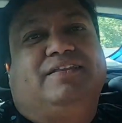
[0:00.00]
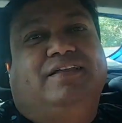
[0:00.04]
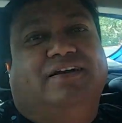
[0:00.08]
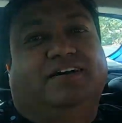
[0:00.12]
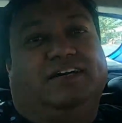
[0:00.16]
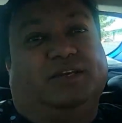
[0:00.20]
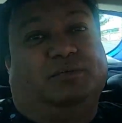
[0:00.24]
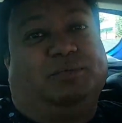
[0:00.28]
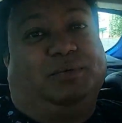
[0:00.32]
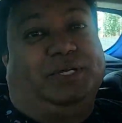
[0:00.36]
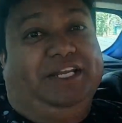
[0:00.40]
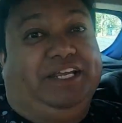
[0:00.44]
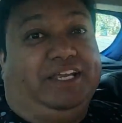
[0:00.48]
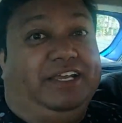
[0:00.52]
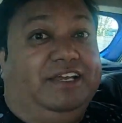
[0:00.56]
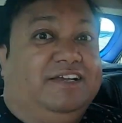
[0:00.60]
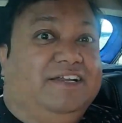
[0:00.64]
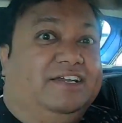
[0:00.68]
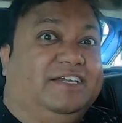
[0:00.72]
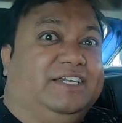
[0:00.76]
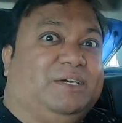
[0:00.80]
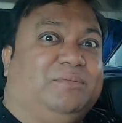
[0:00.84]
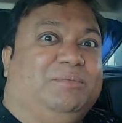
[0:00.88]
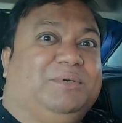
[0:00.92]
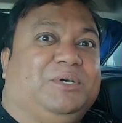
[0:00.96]
तकरीबन एक
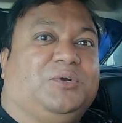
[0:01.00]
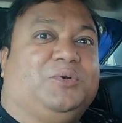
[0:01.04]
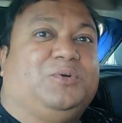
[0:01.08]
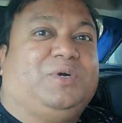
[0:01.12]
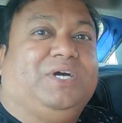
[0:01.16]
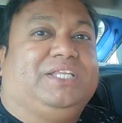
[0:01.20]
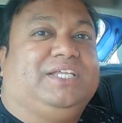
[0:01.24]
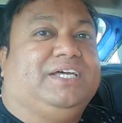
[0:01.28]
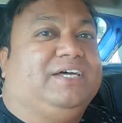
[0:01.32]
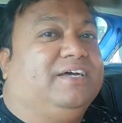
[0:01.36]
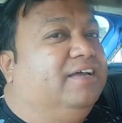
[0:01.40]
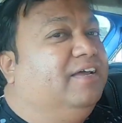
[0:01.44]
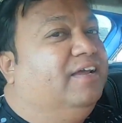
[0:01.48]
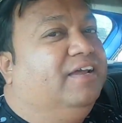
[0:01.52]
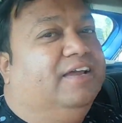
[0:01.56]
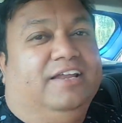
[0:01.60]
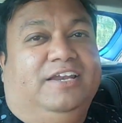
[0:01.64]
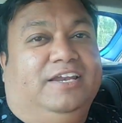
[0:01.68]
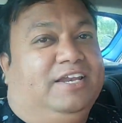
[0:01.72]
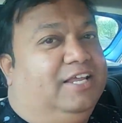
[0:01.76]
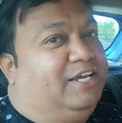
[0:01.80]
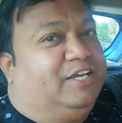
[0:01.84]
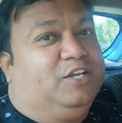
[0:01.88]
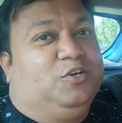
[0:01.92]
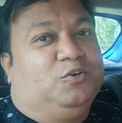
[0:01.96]
घंटा में रुका था
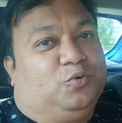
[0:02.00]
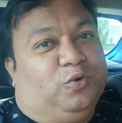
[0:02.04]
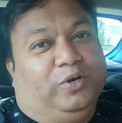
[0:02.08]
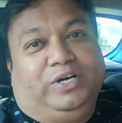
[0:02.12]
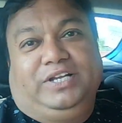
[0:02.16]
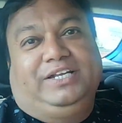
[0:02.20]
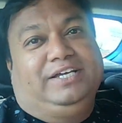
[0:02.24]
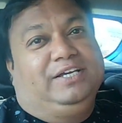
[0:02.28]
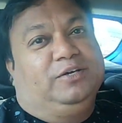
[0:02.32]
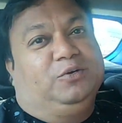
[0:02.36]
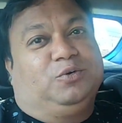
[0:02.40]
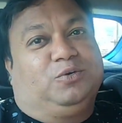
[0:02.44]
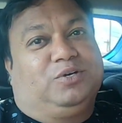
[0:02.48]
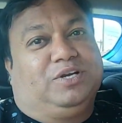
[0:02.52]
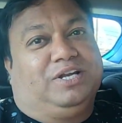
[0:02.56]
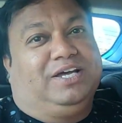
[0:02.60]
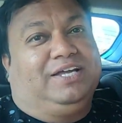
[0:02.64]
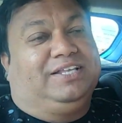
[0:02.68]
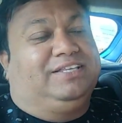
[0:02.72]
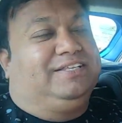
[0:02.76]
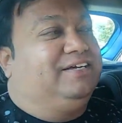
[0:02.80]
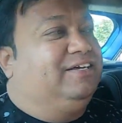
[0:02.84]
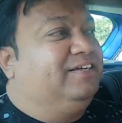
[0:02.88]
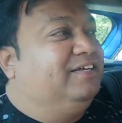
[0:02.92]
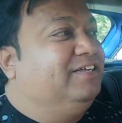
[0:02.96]
लेकिन कोई नहीं रुक
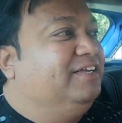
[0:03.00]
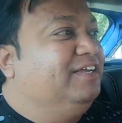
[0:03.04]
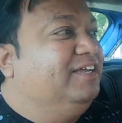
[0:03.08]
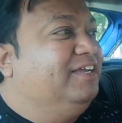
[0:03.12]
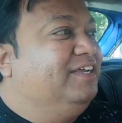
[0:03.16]
रहा था